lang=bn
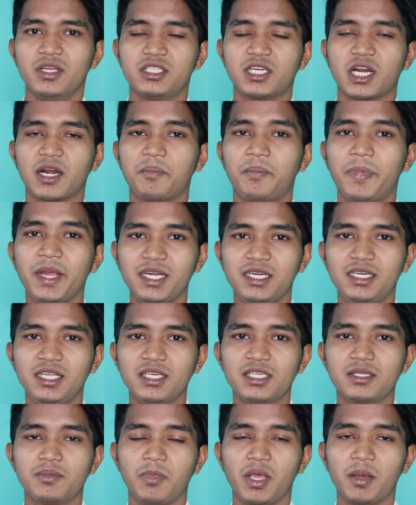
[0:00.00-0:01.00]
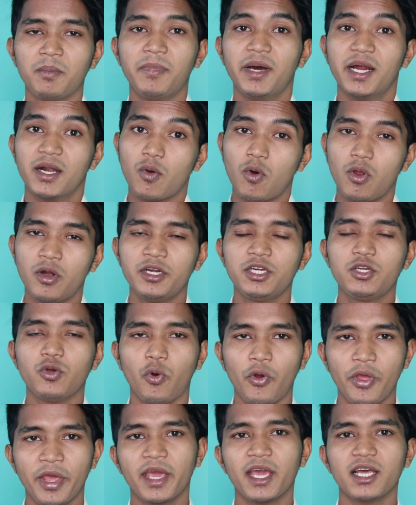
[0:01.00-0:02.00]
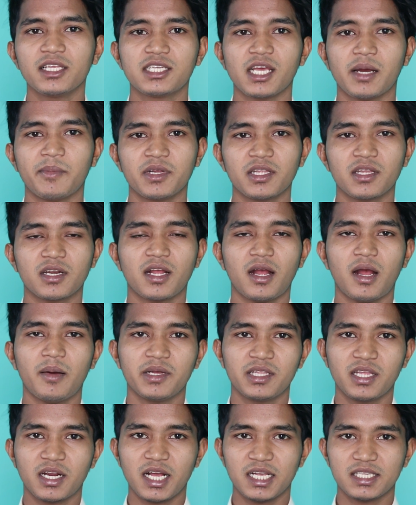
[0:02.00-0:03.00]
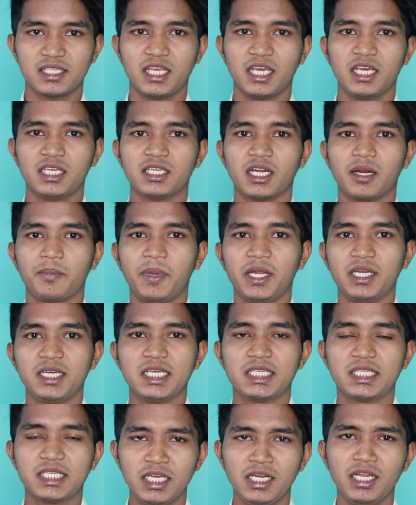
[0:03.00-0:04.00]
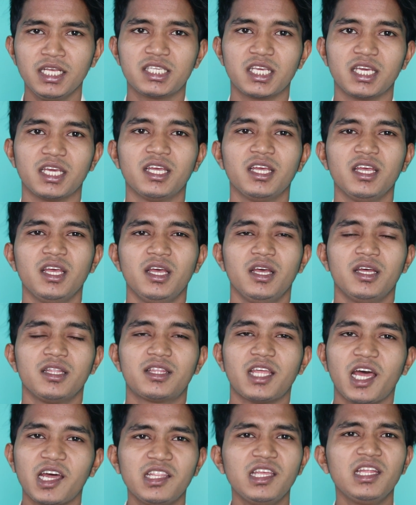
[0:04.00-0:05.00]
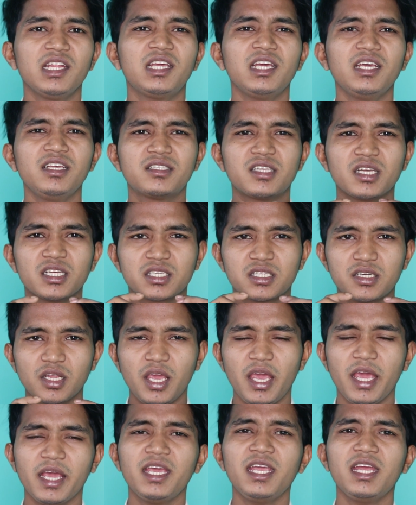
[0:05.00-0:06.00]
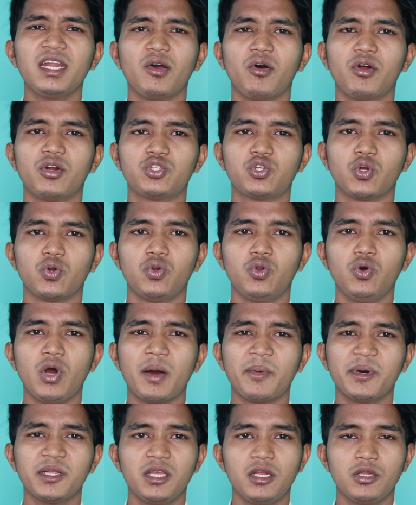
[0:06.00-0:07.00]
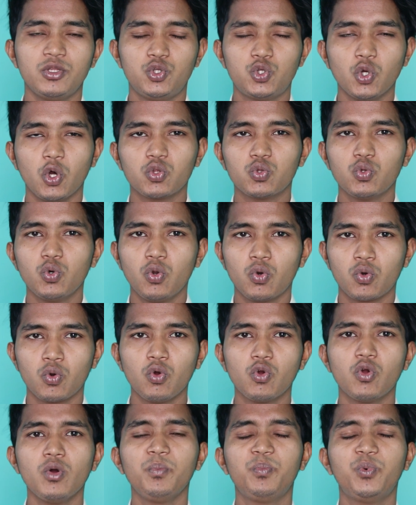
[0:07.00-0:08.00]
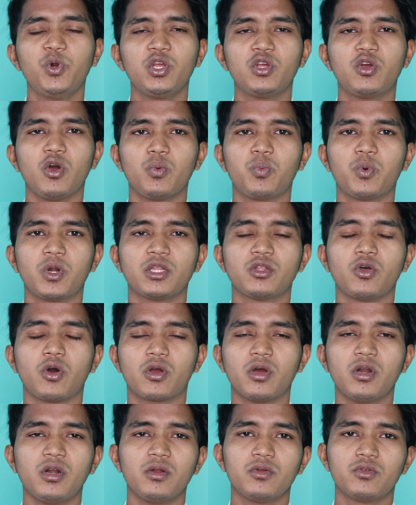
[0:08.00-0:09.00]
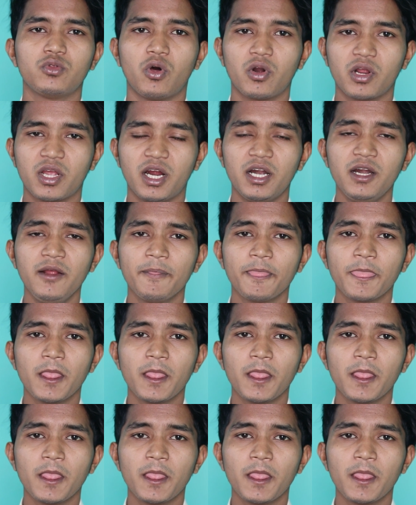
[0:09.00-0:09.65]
যারা পেড ডিস্ক মেম্বার অলরেডি হয়ে গেছে আমাদের আমাদের কাছ থেকে যারা পেড স্কিল কিনেছে তাদেরকেই জাস্ট এগিয়ে নেওয়ার জন্য আমাদের যত রকম পরিকল্পনা দরকার দরকার